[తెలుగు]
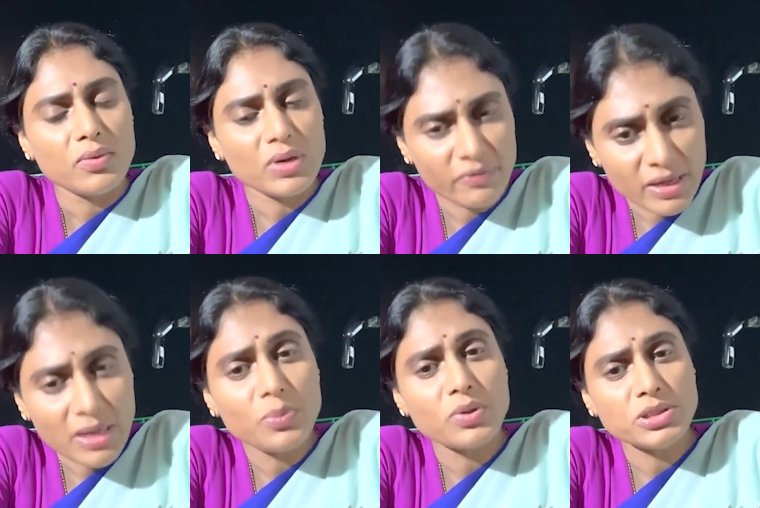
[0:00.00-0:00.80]

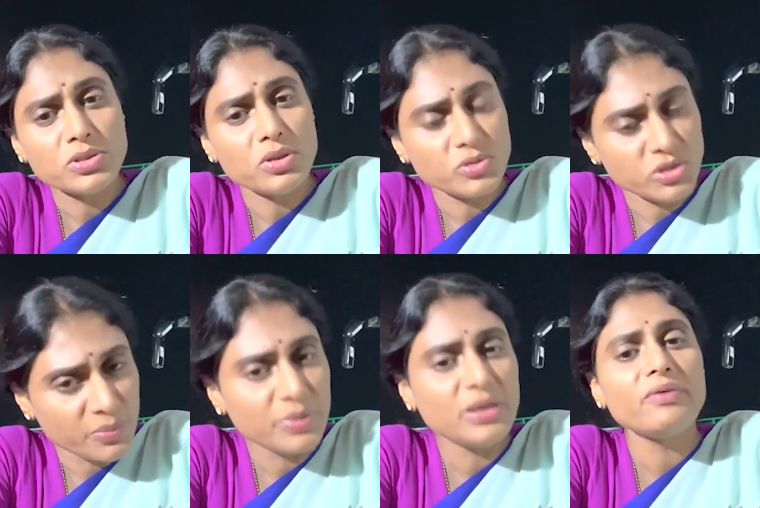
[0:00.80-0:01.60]
ఒకవేళ పోలీసులకు
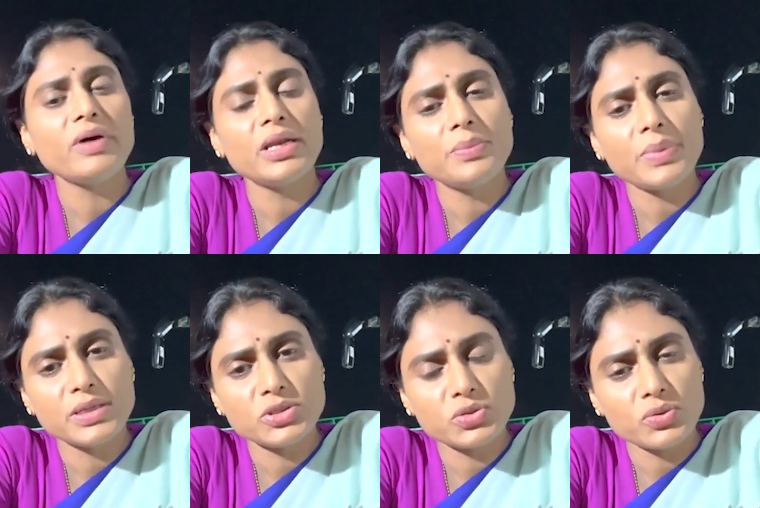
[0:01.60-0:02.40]
చెప్పినా వాళ్ళేం
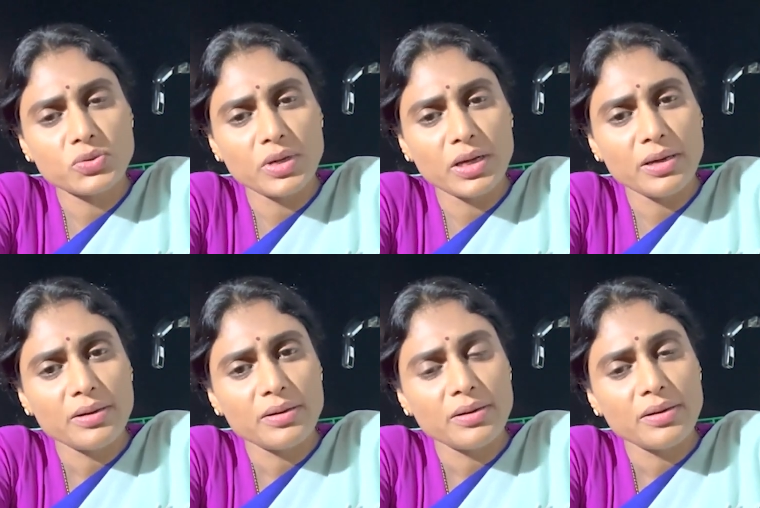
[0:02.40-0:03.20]
పట్టించుకోకుండా
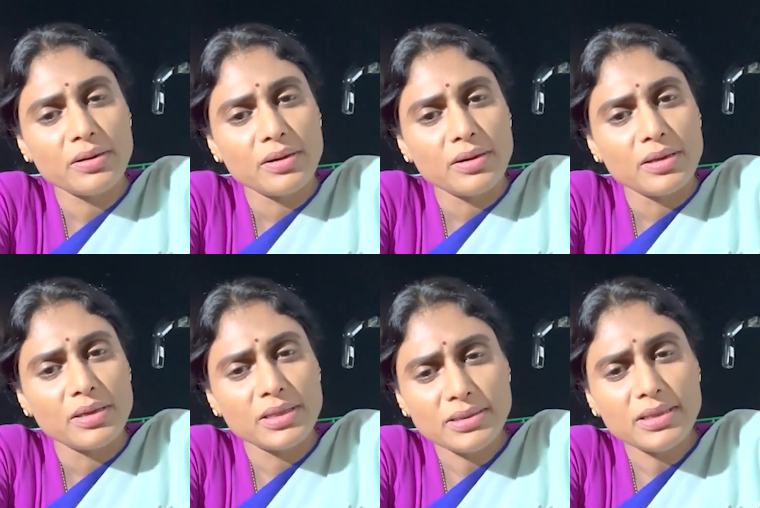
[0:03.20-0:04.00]

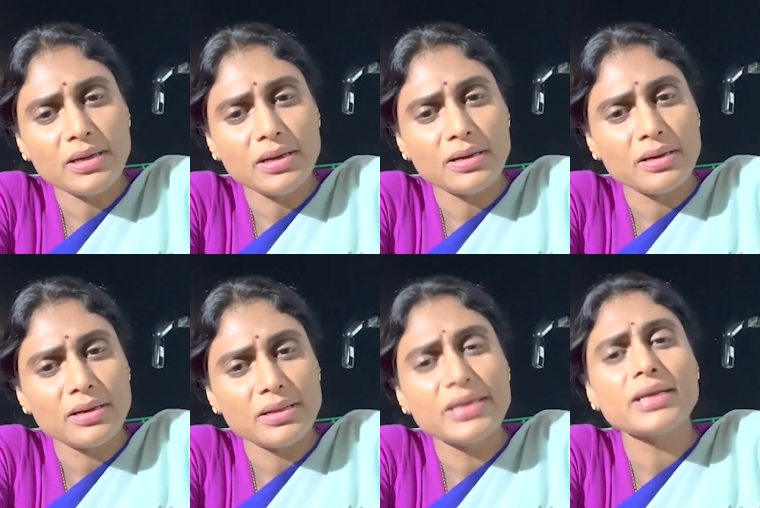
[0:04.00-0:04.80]
ఇంత
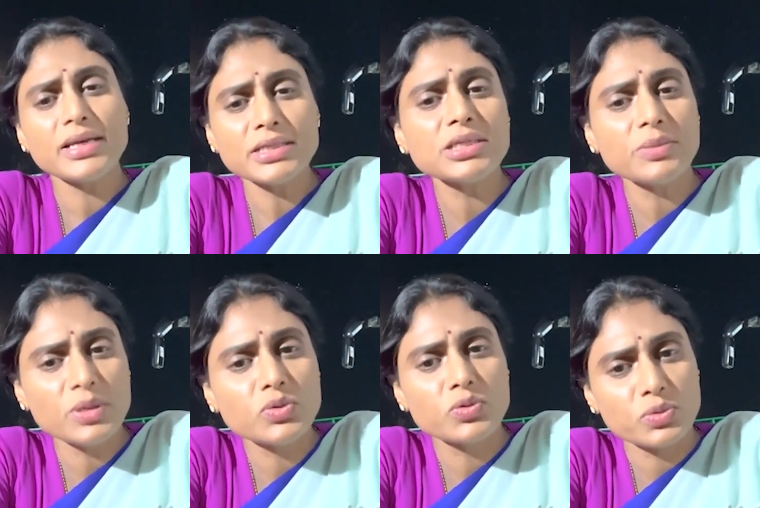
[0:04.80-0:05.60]
నిర్లక్ష్యం
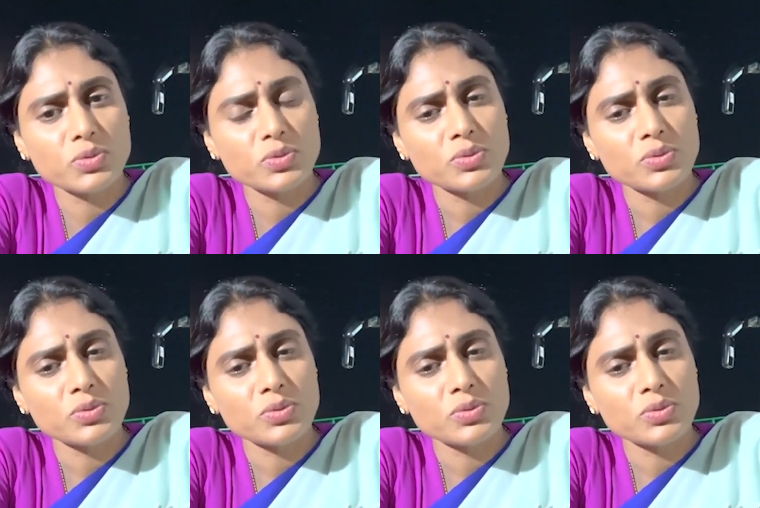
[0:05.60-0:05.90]
ఎందుకు